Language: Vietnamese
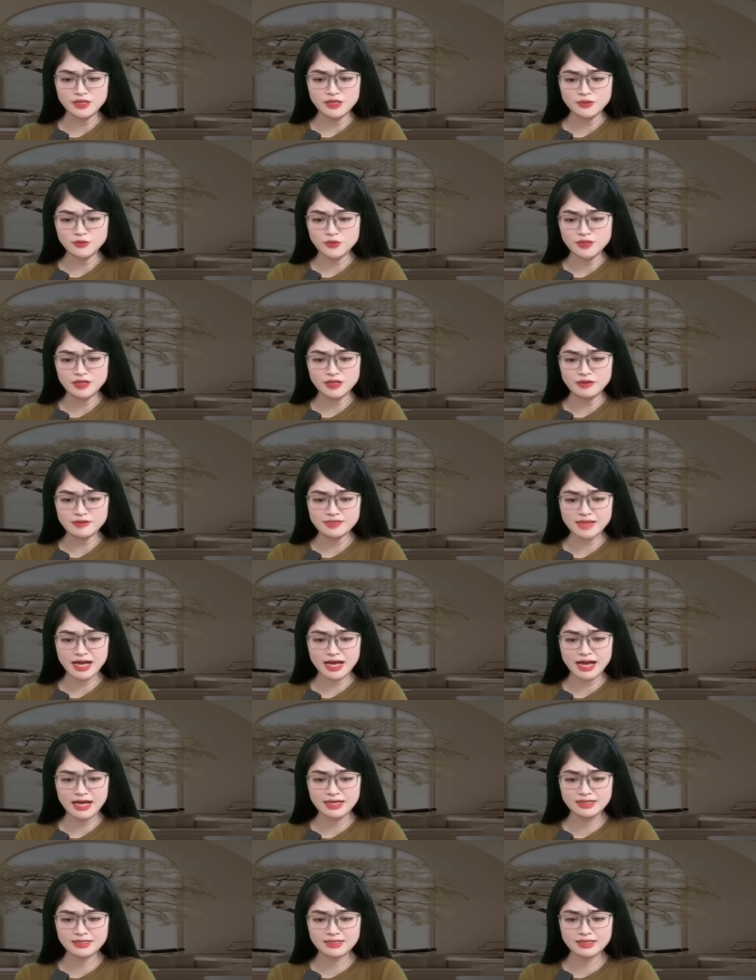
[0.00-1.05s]
tôi nhớ
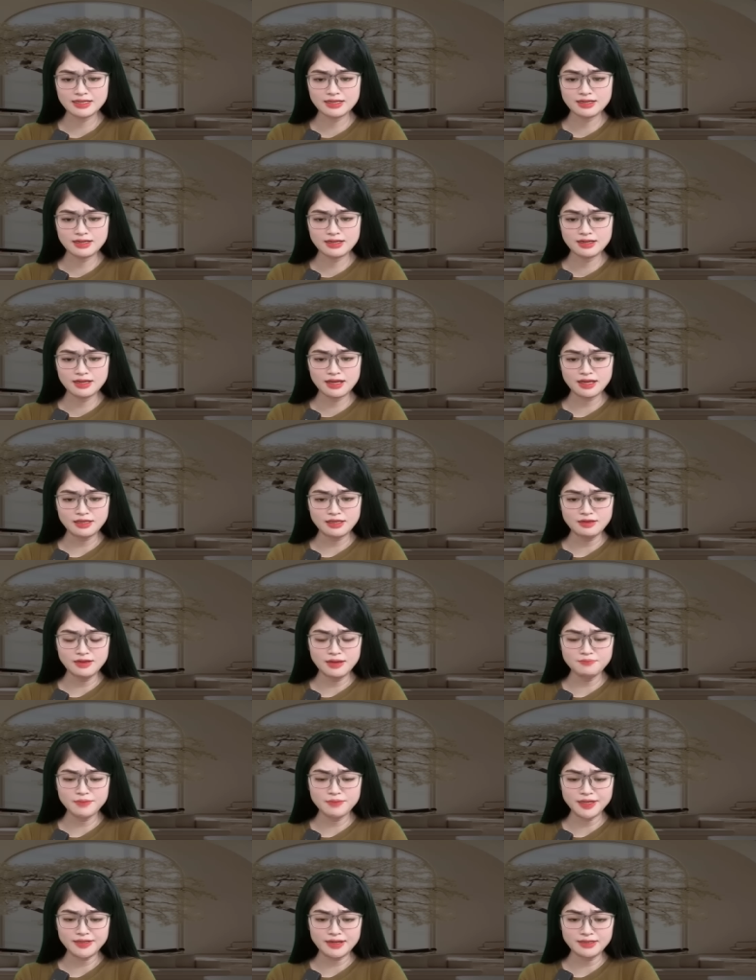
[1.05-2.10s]
ra, hình như là
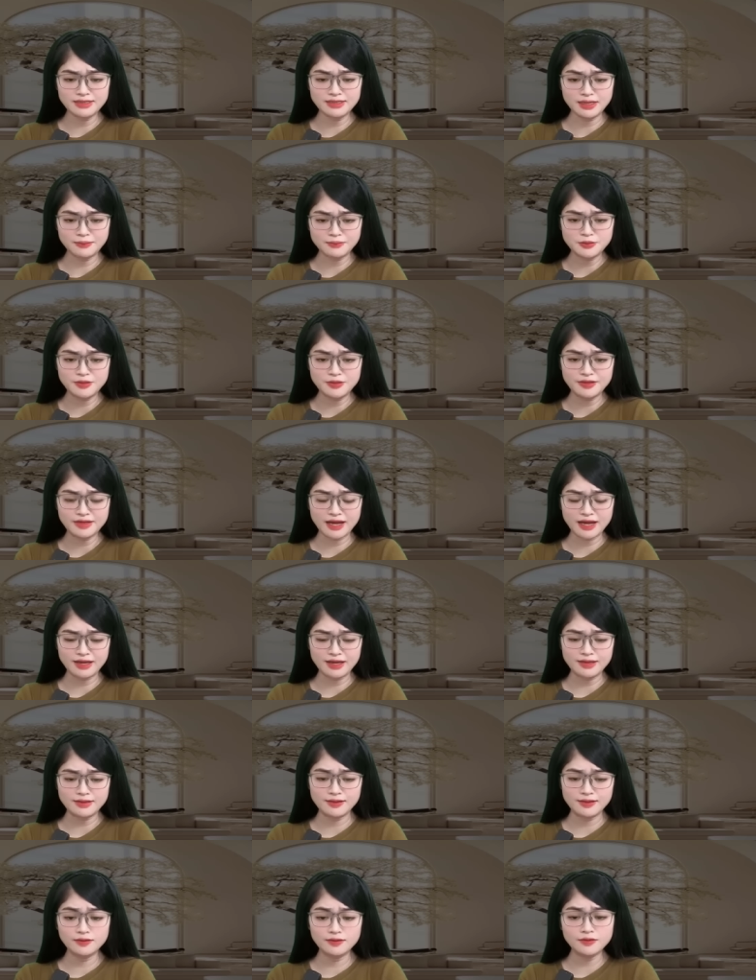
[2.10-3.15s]
mình đã gặp người
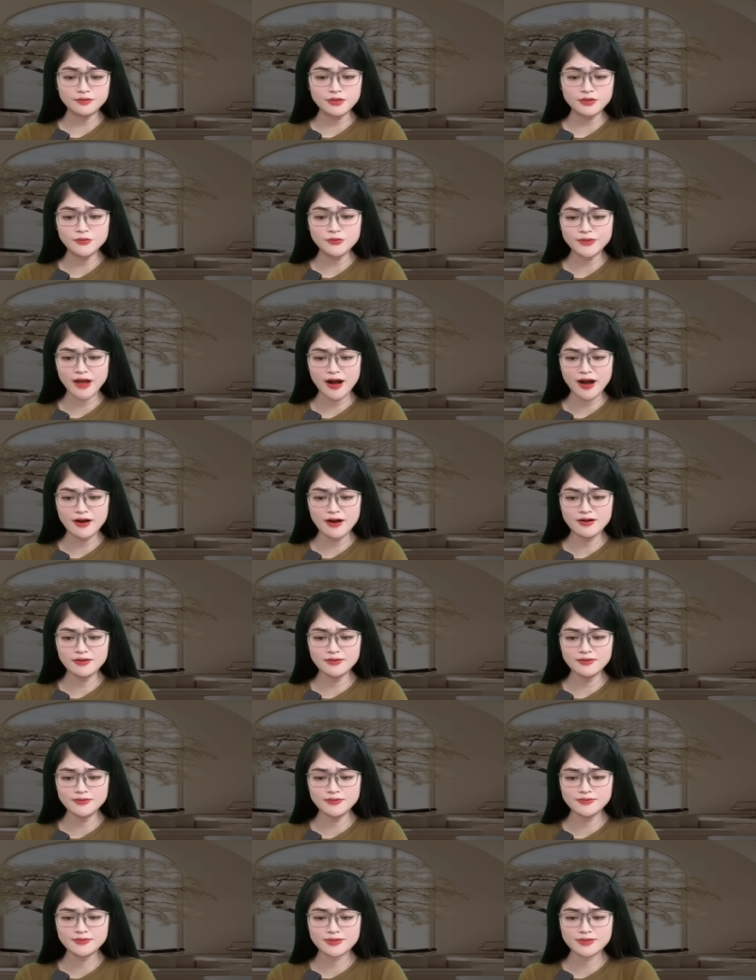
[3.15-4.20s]
này ở đâu đó.
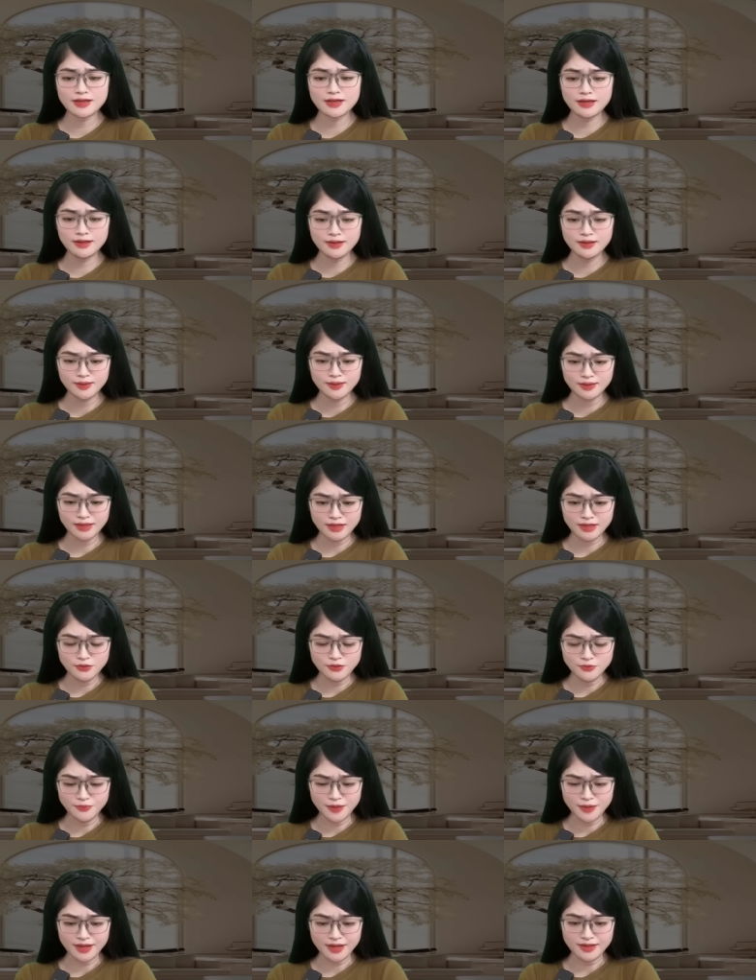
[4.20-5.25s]
Ngay
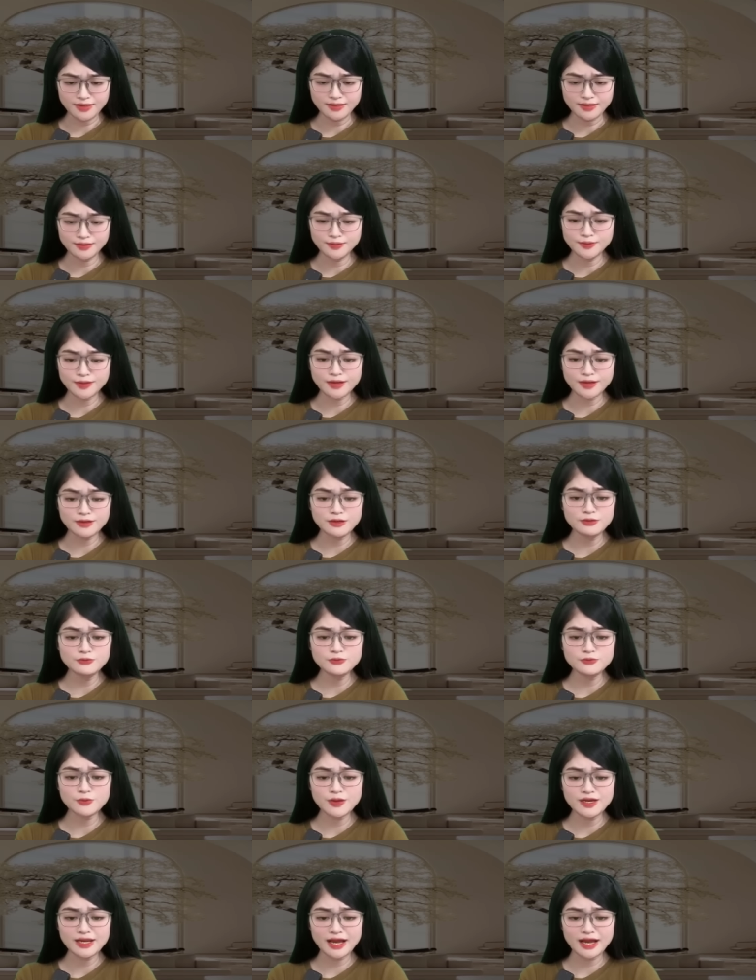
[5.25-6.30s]
lúc này, người đàn ông
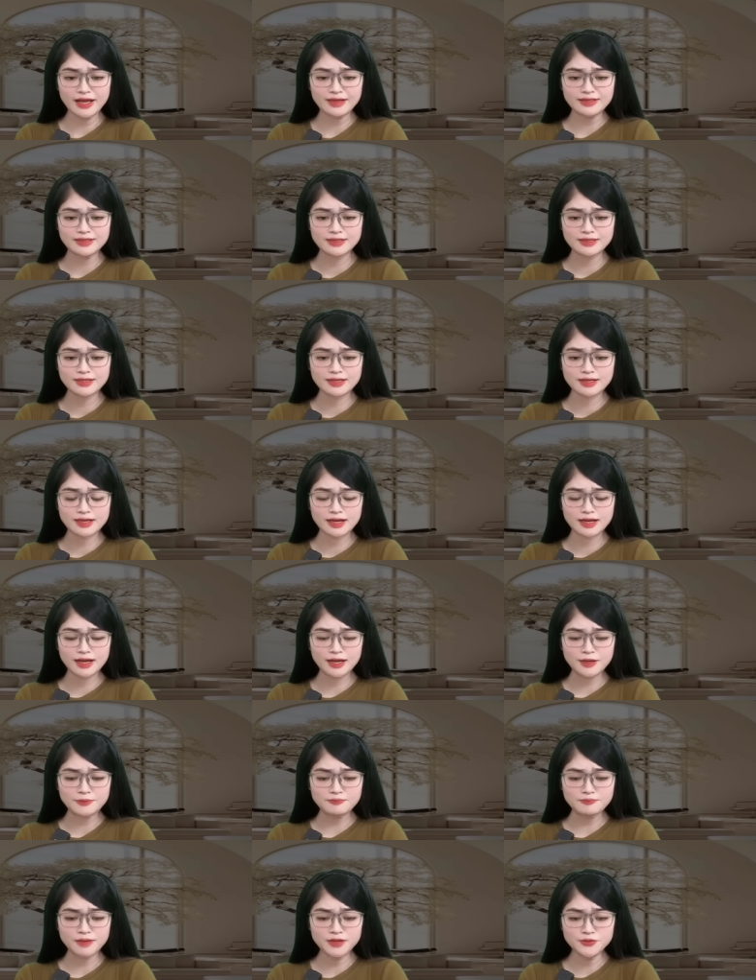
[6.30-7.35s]
quay lại,
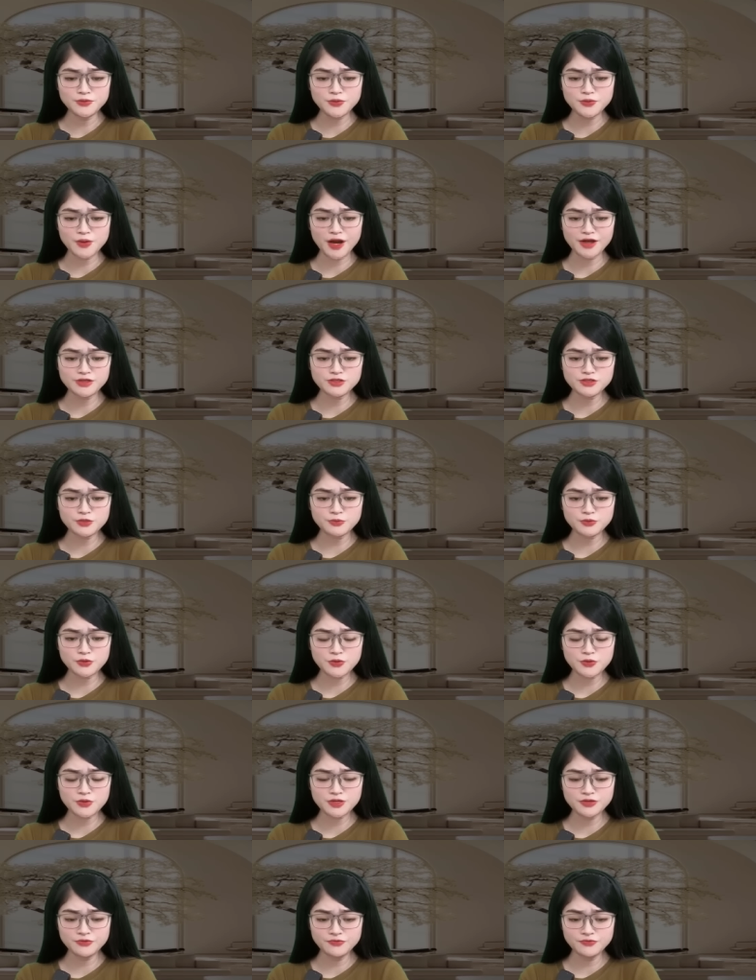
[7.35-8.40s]
ánh mắt của hai chúng
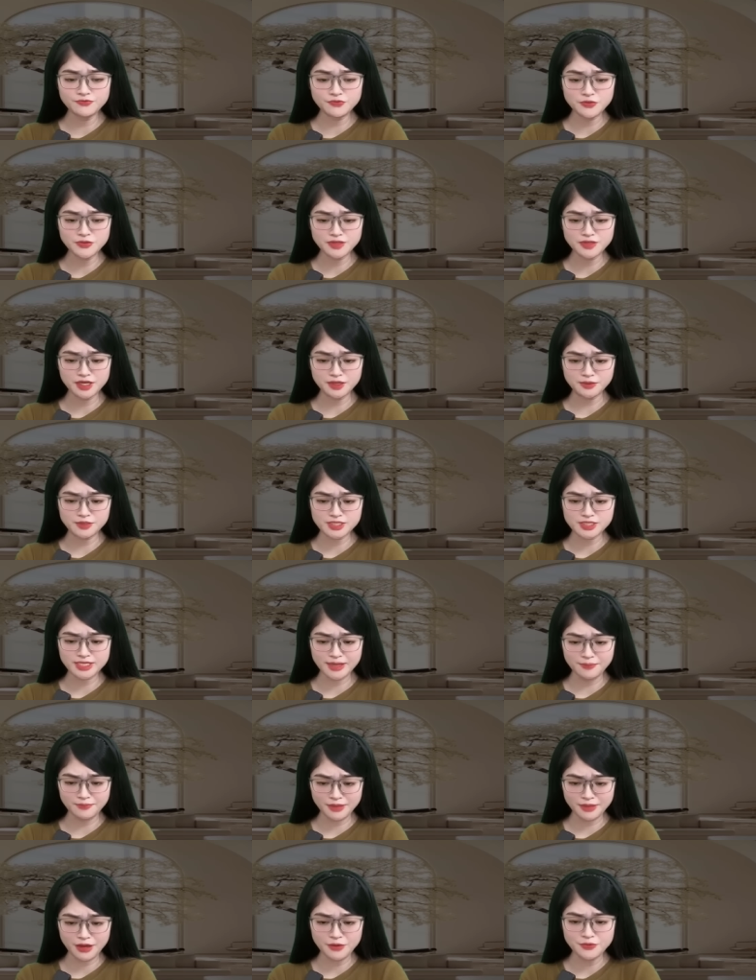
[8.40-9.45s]
tôi vô tình chạm
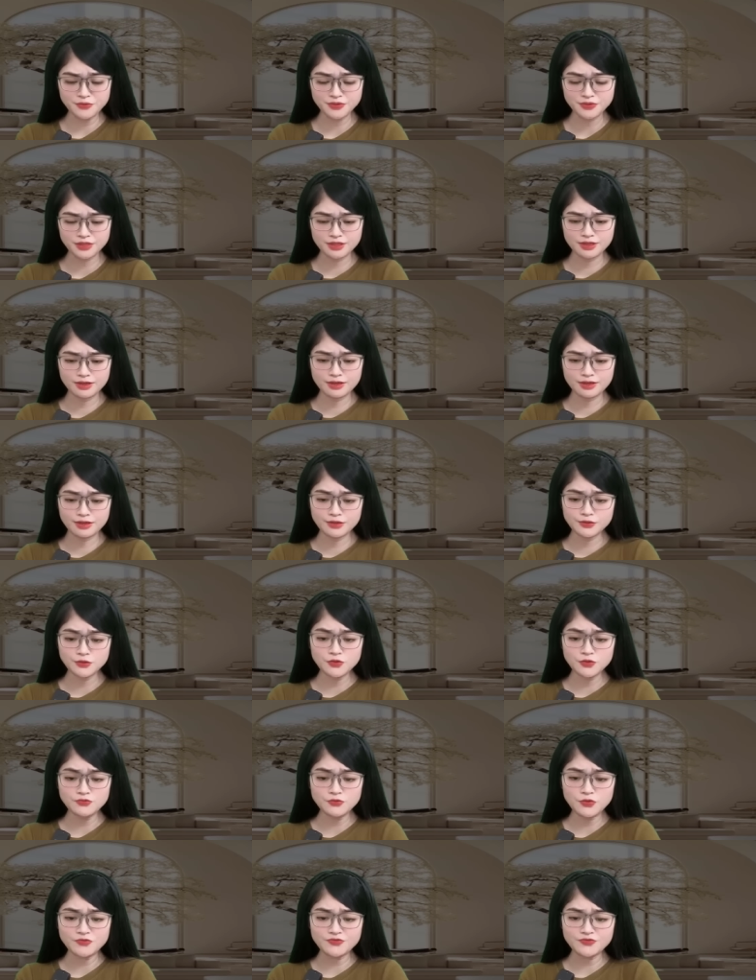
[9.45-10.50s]
nhau. Tôi
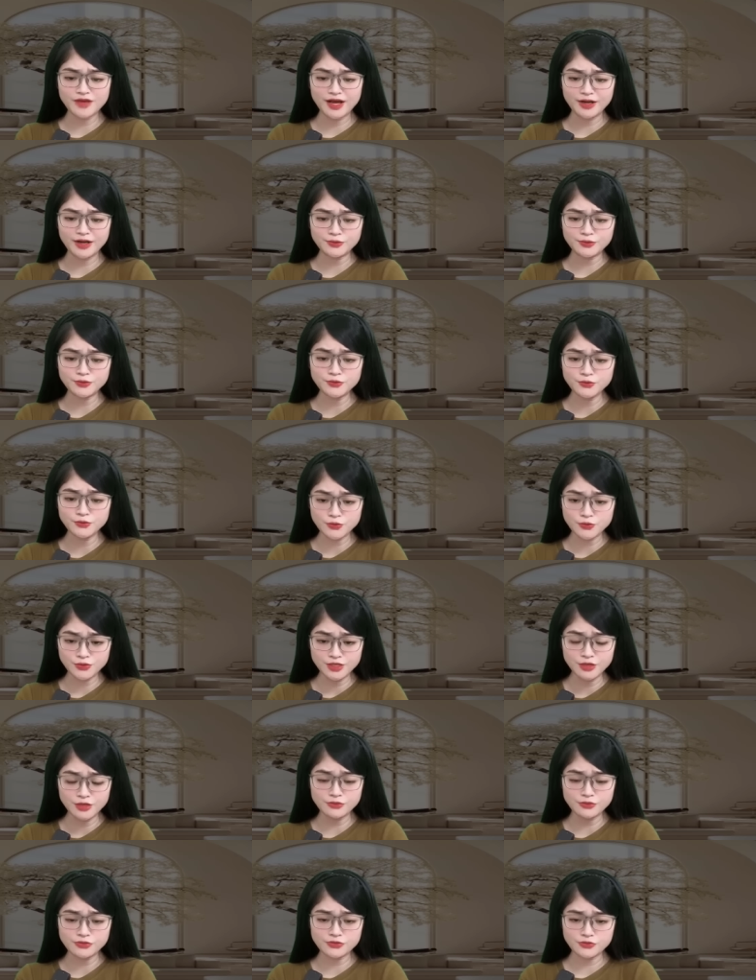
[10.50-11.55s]
vội vàng cúi
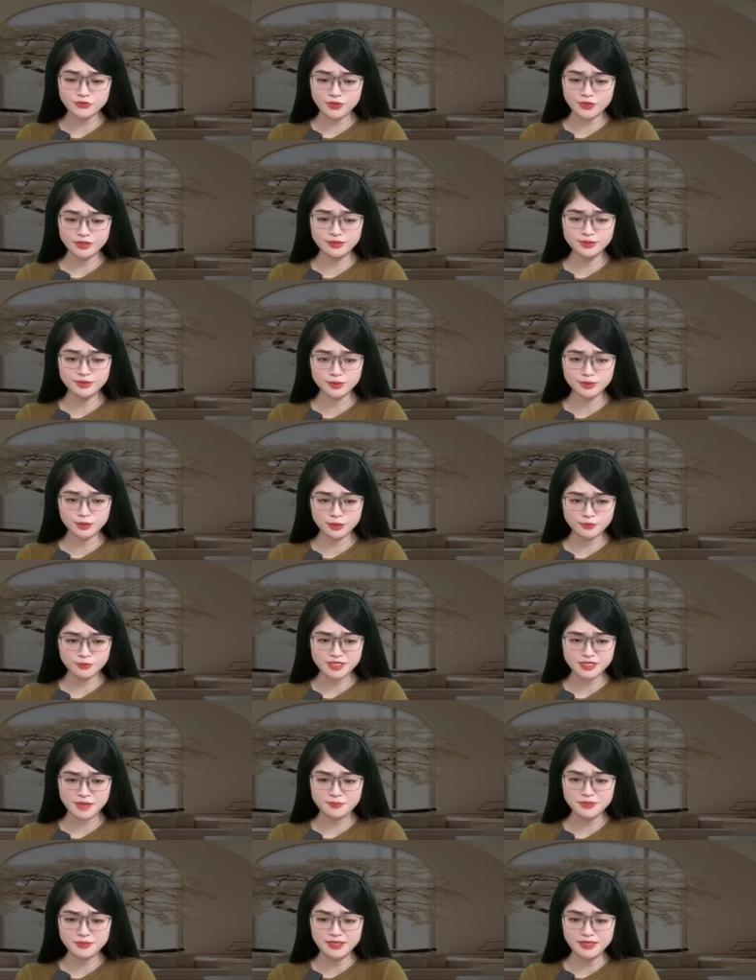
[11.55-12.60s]
đầu xuống, không
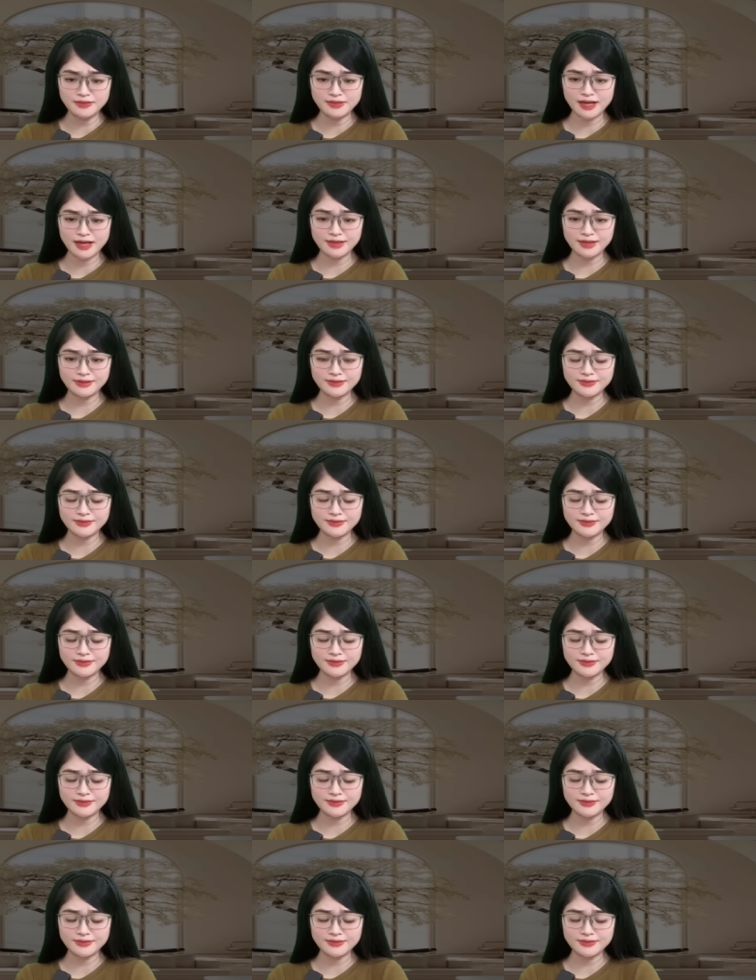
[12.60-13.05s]
dám nhìn thẳng.